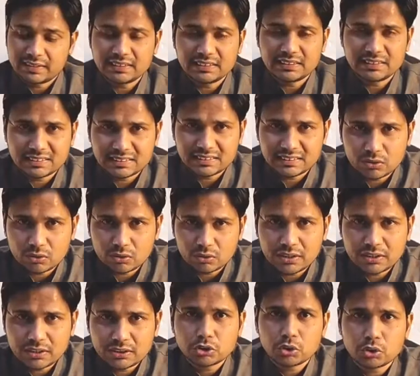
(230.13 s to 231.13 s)
तीन चीज ये हो
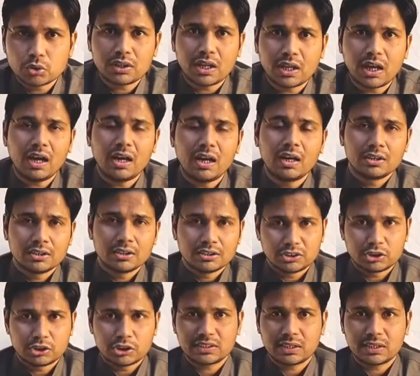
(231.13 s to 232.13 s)
गई चौथा
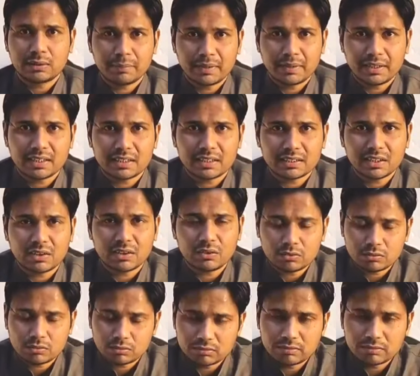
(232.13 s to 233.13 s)
जैसा मैं करता
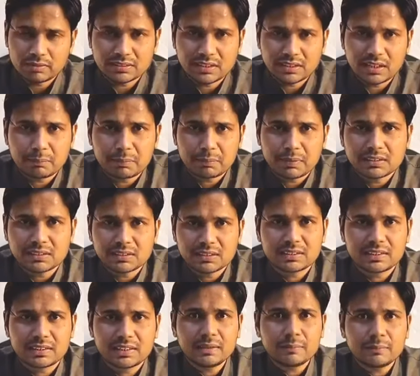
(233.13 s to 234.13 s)
हूँ वैसा आप कर
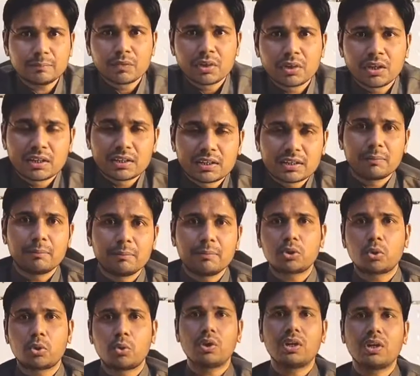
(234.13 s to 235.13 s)
सकते हैं कि
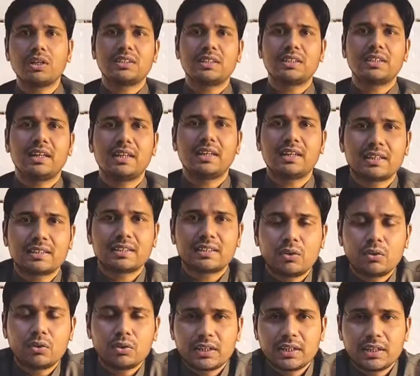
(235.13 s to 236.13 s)
मैं थोड़ा सा क्या
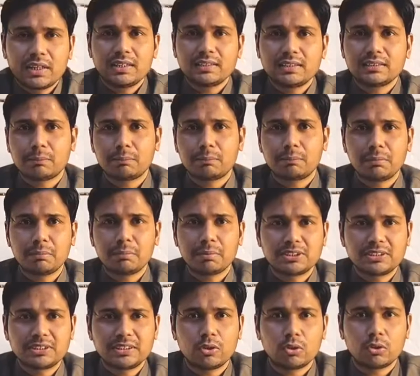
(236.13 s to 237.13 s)
करता हूँ कि जब भी
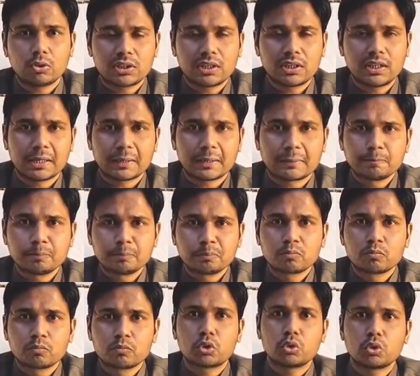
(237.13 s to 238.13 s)
बच्चे होते हैं
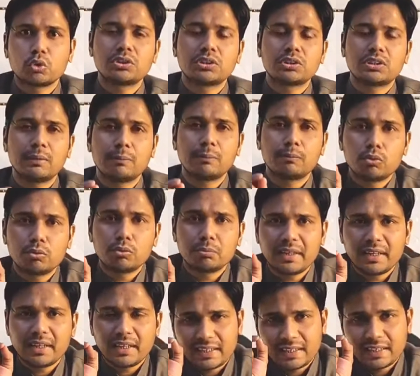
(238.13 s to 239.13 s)
तो उसके मुंह
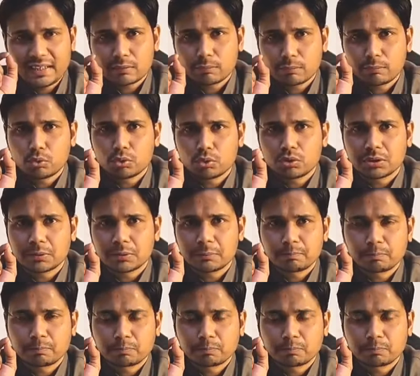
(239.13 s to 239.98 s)
में एक बूंद